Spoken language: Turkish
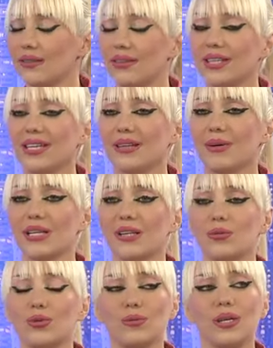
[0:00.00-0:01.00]
ve
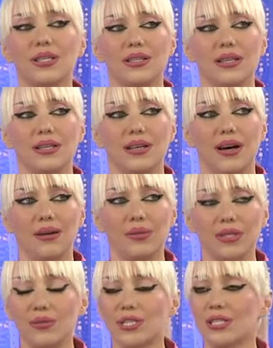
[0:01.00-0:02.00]
kelebekler uçma yeteneğini
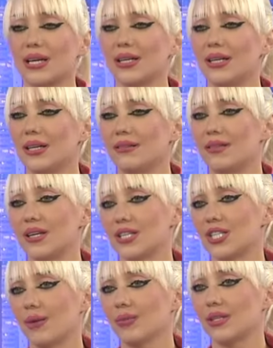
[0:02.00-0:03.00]
kaybetmişler ve
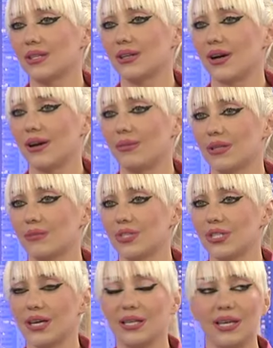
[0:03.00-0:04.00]
yaşamlarını kaybetmişler.